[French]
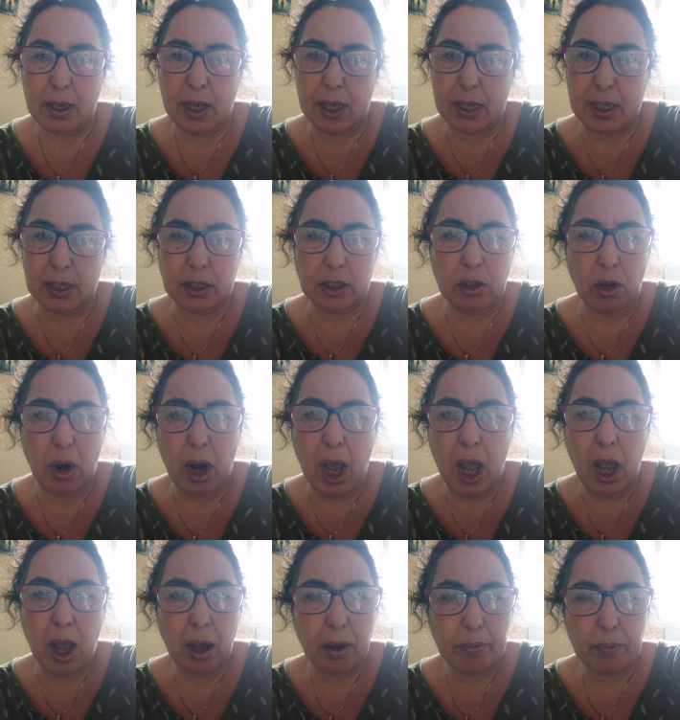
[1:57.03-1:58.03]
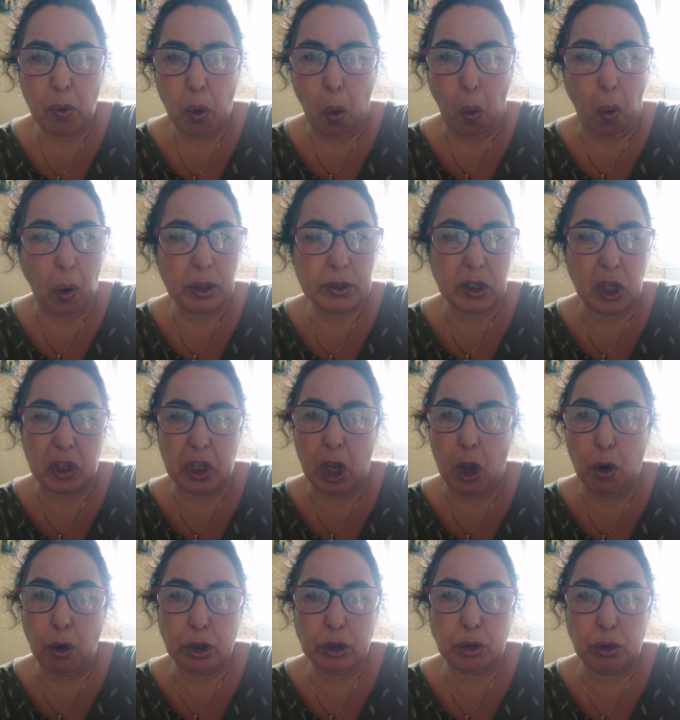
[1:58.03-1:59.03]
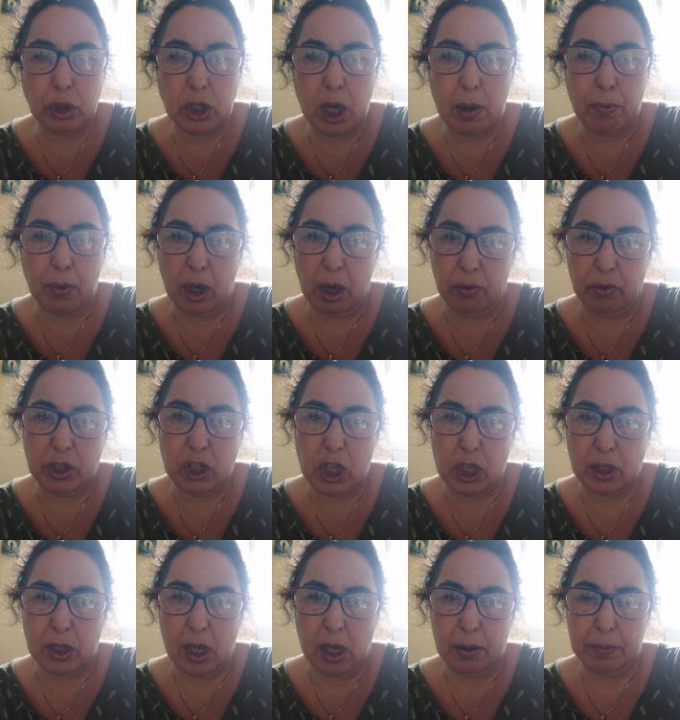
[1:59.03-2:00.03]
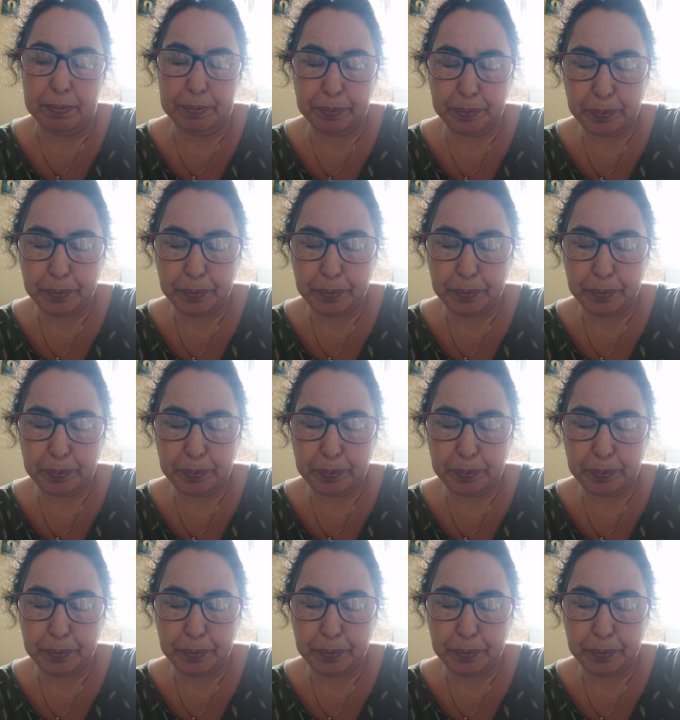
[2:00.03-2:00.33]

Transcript: Les questions-là, c'était hors sujet, à mon avis, chez elle.